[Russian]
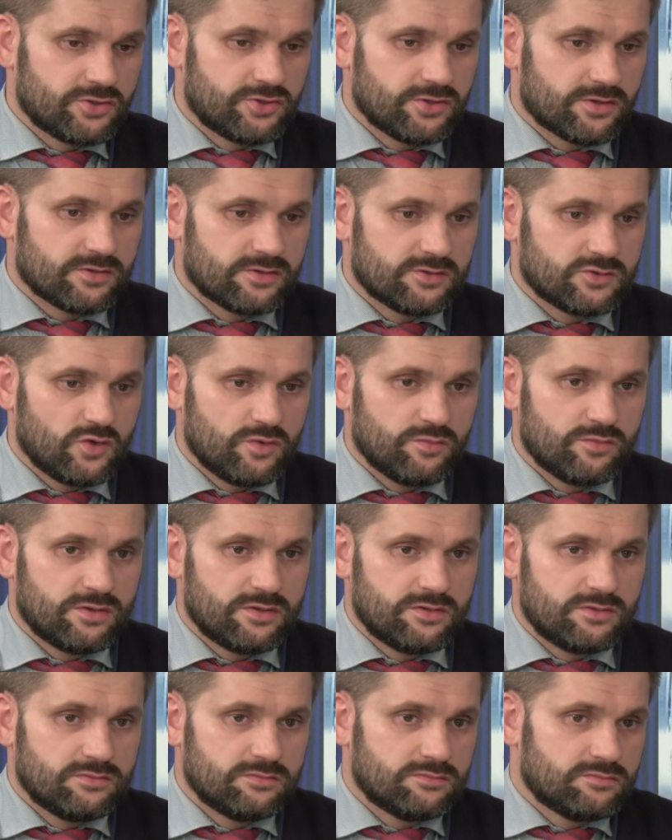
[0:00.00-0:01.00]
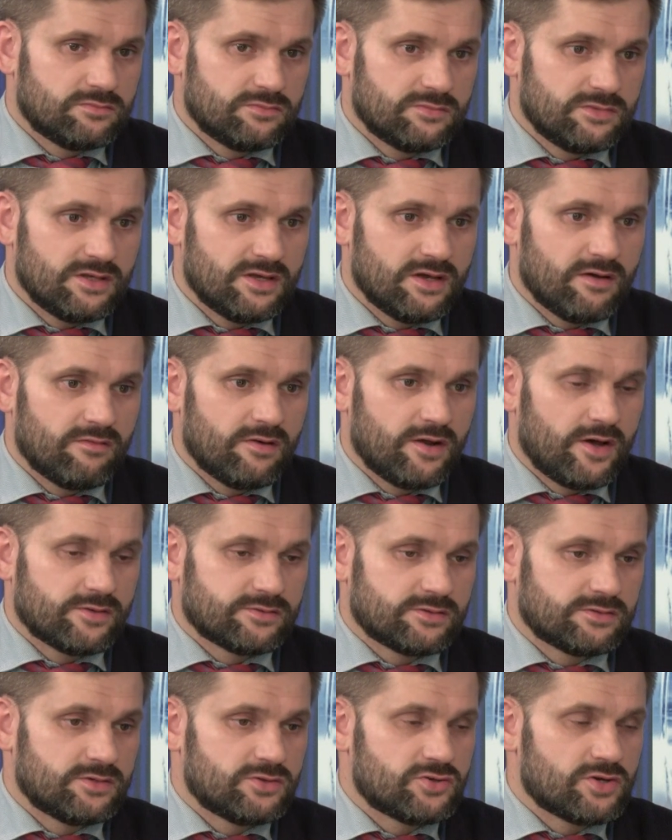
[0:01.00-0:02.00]
черноземы не
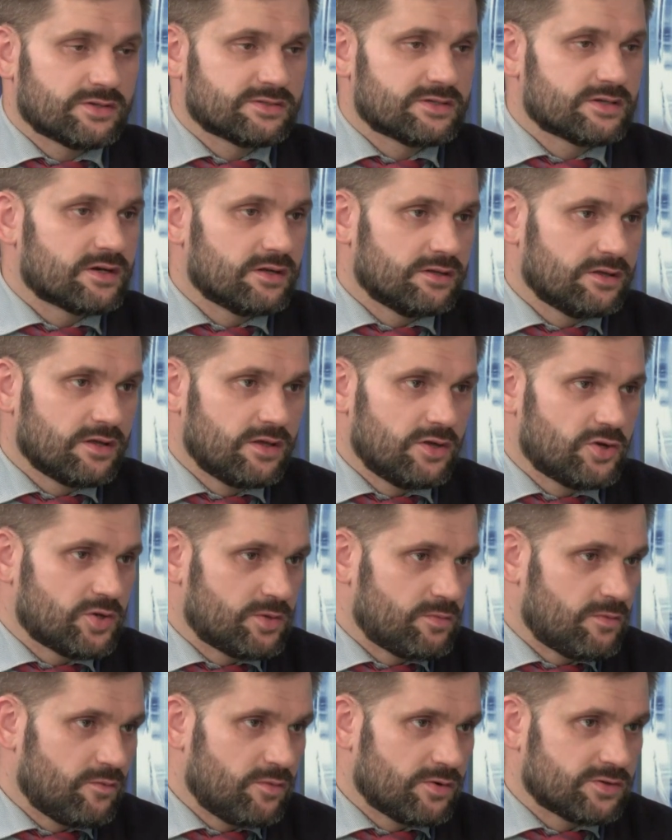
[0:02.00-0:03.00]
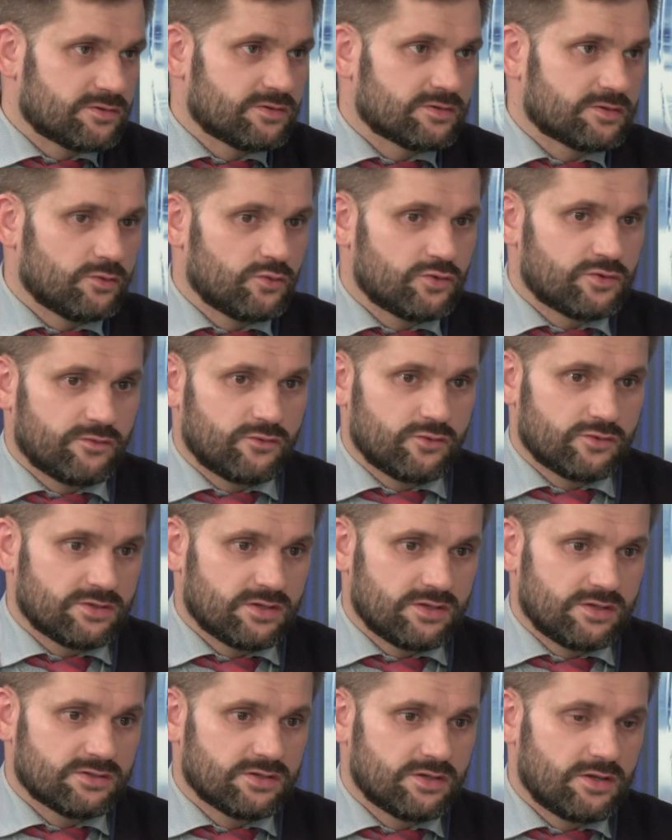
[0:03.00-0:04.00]
являются сейчас экологичными в большинстве случаев. То есть
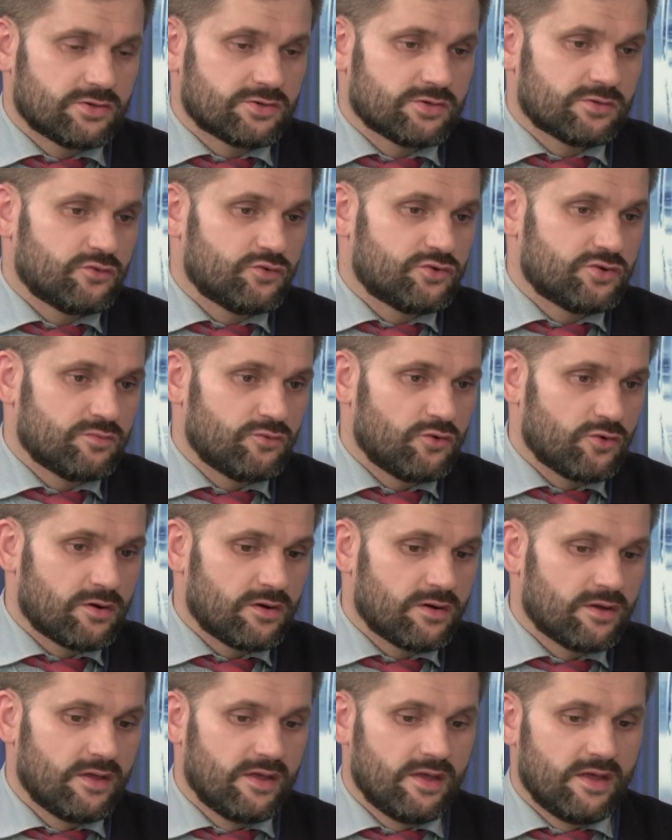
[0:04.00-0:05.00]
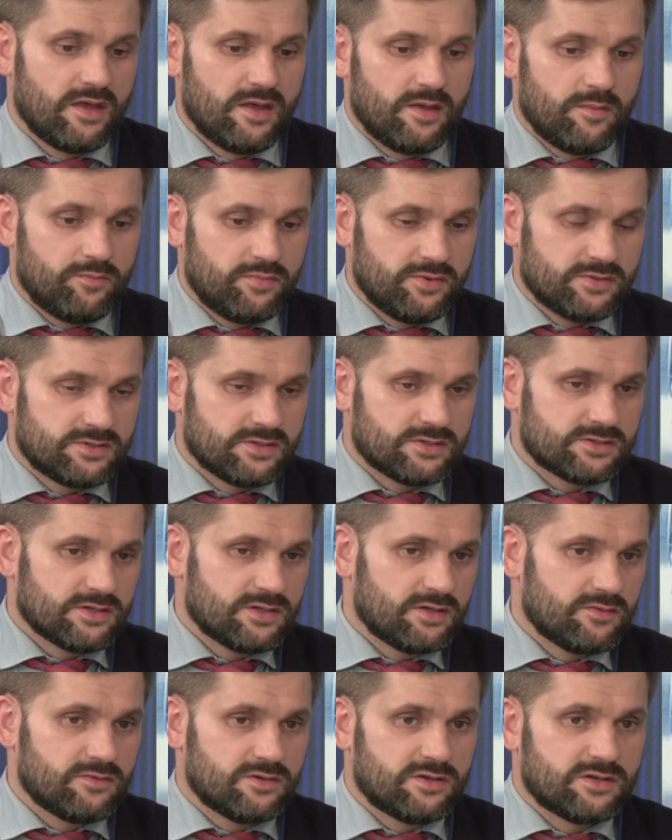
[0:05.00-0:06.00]
они содержат очень много
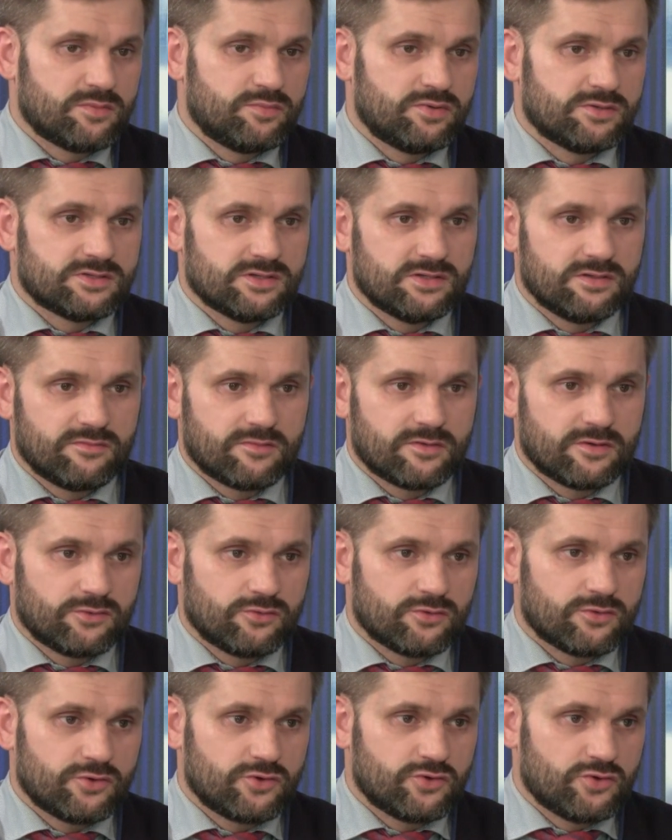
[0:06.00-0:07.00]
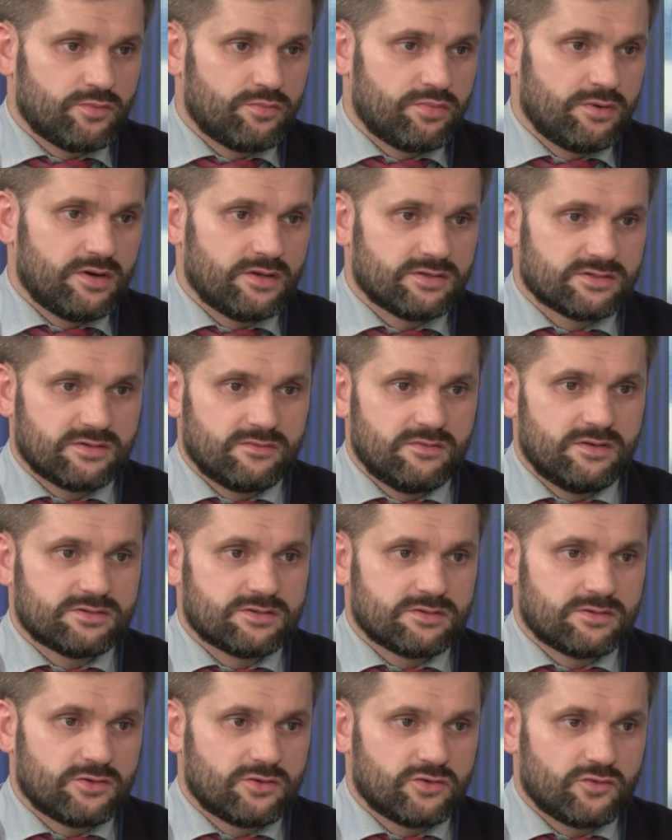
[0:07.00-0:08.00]
пестицидов и гербицидов, которые еще были
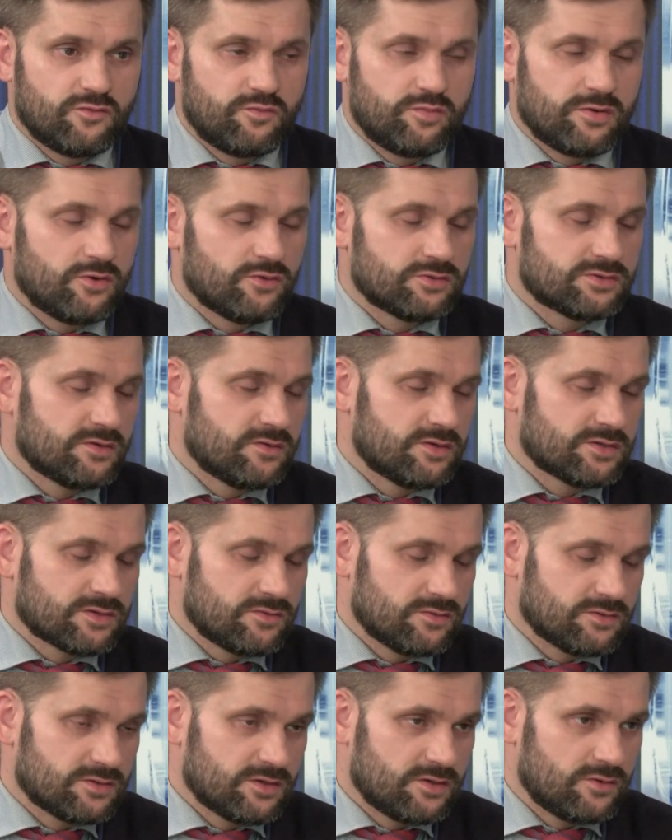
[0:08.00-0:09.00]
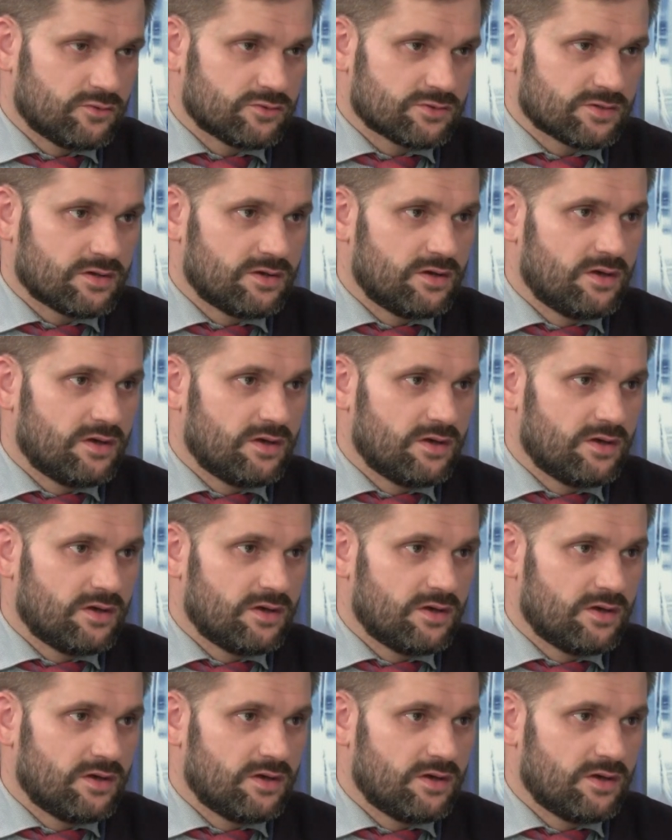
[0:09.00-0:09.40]
завезены еще в период Советского Союза.